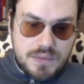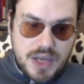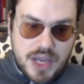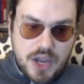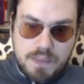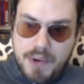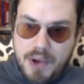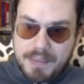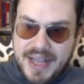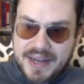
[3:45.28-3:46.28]
che un
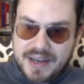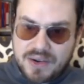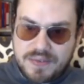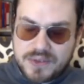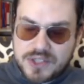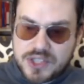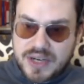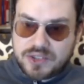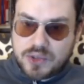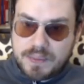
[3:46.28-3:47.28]
po' magari hanno
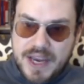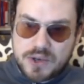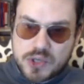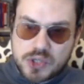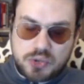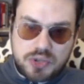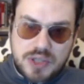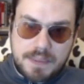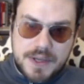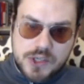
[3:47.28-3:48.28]
funzionato meno. Su
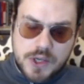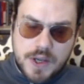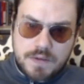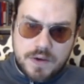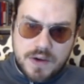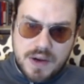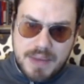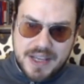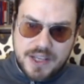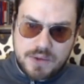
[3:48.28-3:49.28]
tutte penso che al Verona
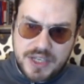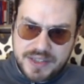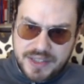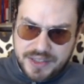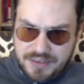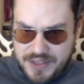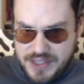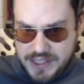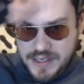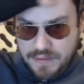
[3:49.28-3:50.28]
manchi un leader
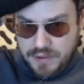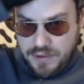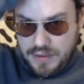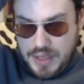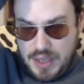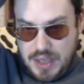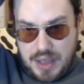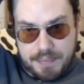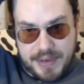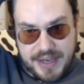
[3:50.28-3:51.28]
difensivo
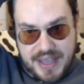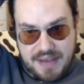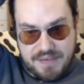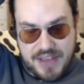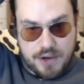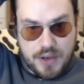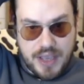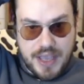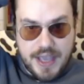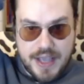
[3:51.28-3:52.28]
perché è vero
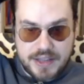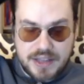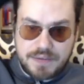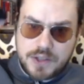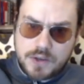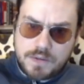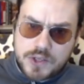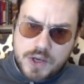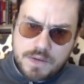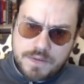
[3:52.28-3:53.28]
che
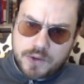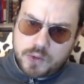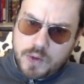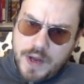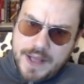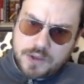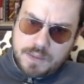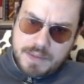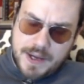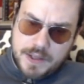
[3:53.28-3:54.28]
Davidovic è
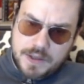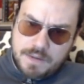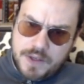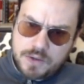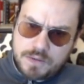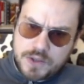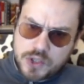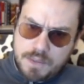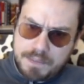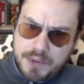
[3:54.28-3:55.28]
infortunato, manca Davidovic
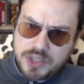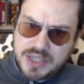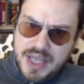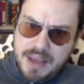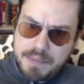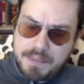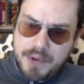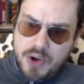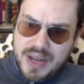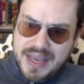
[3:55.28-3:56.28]
da un po' di tempo,
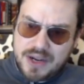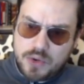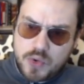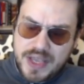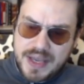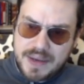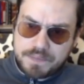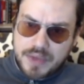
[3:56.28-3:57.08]
però anche lui